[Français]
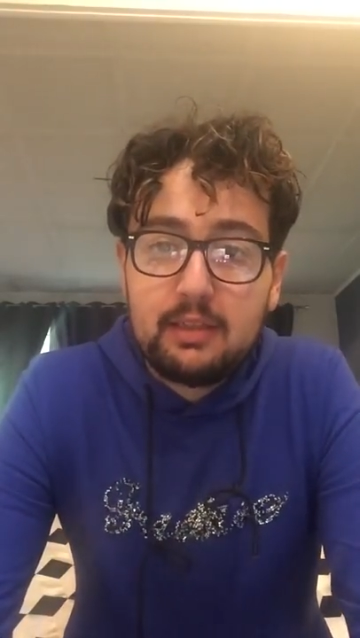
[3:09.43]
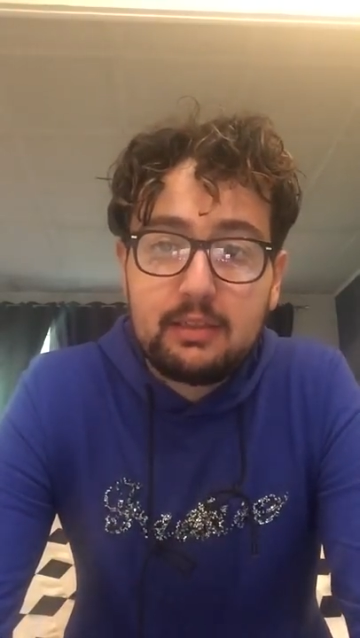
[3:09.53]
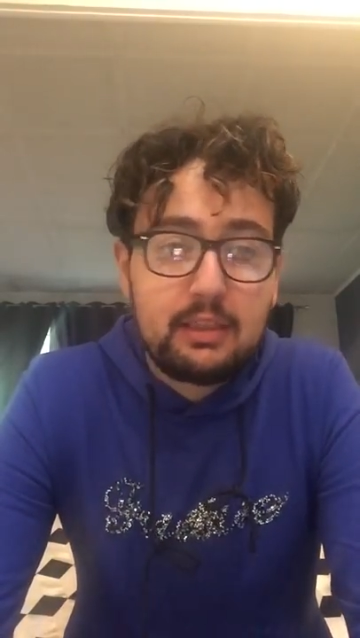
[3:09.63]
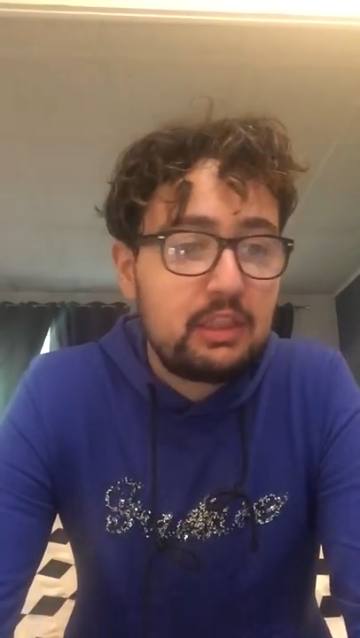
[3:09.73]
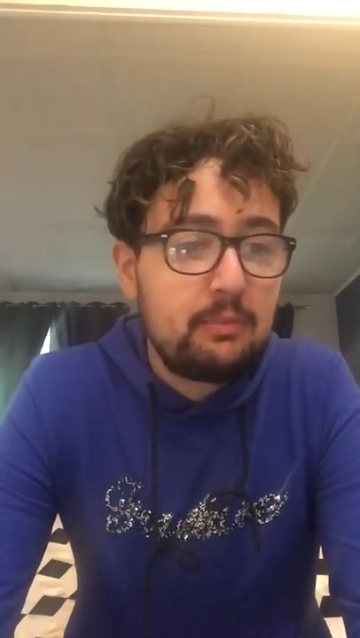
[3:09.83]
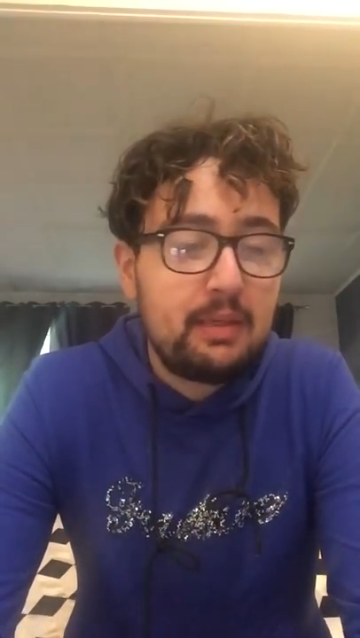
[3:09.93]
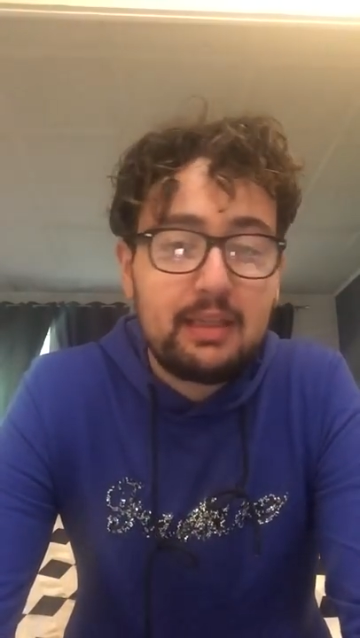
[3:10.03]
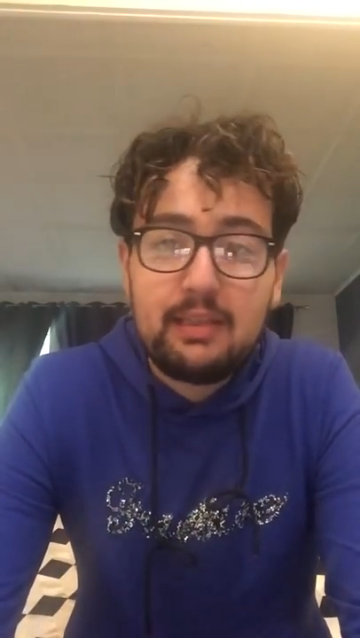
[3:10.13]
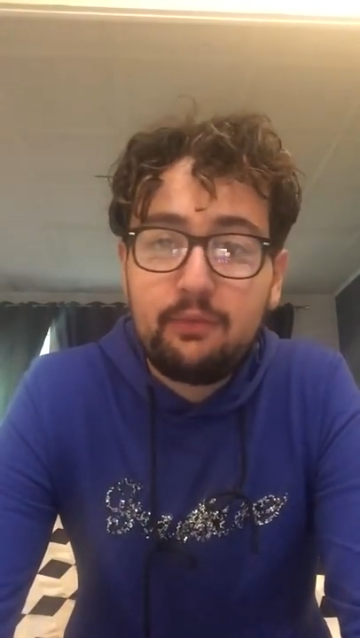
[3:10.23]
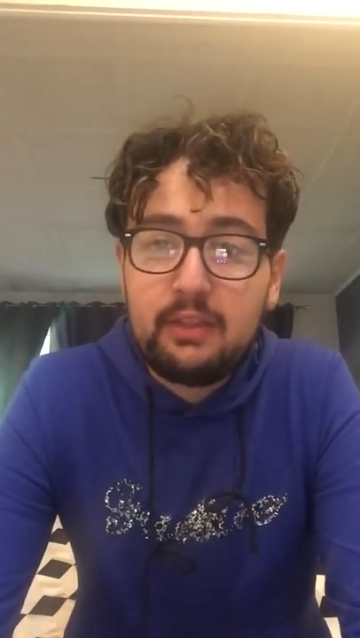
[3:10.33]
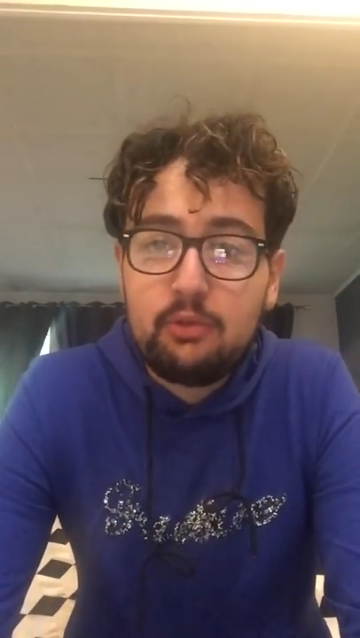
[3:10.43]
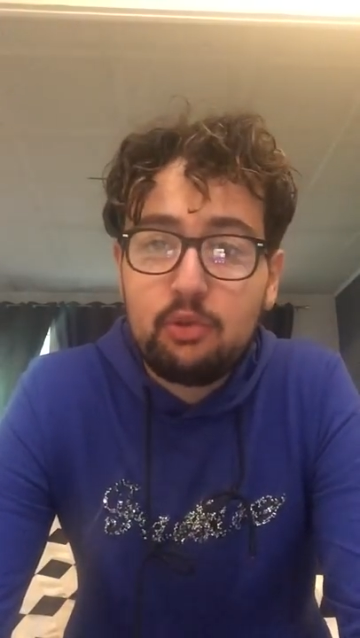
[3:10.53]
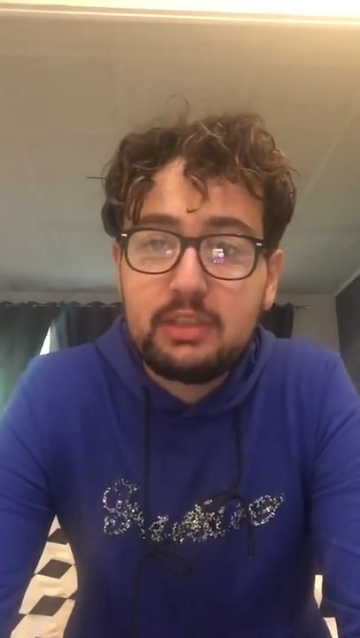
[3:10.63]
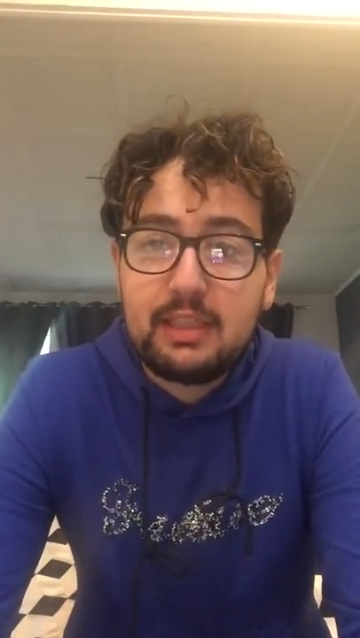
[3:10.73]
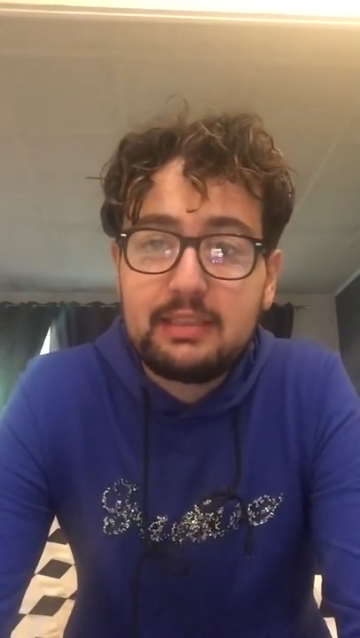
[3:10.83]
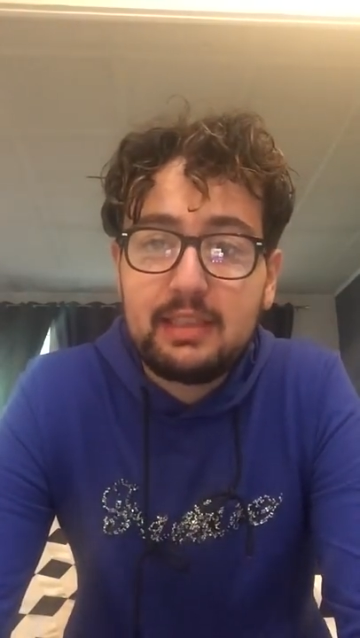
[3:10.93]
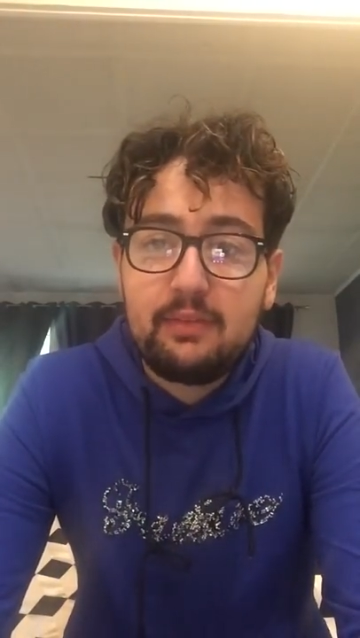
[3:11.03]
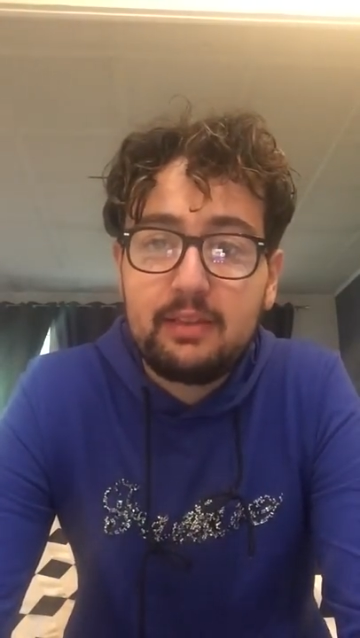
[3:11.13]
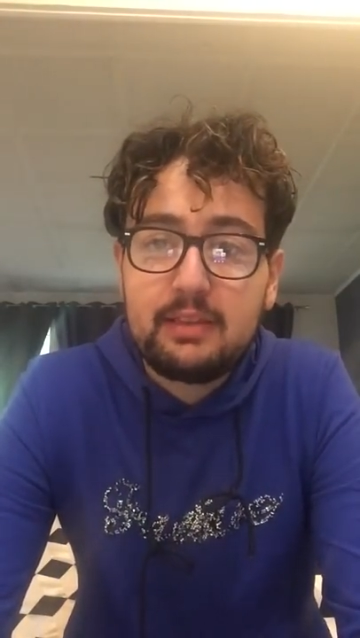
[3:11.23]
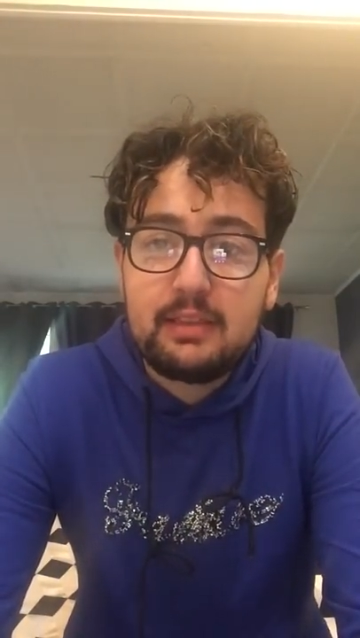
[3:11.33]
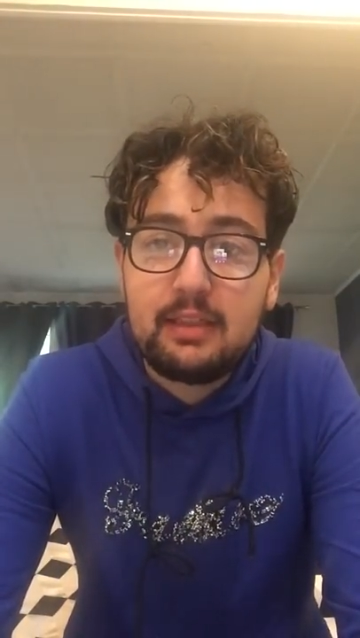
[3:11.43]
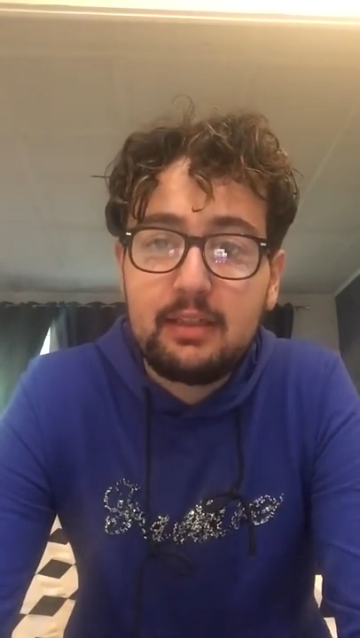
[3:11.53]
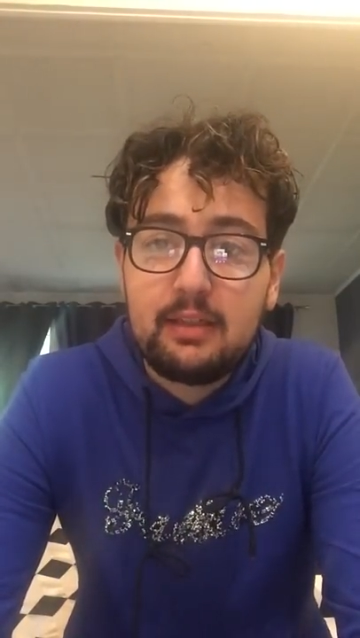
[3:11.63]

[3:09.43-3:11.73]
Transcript: qui a jamais rien fait, ne serait-ce qu'avec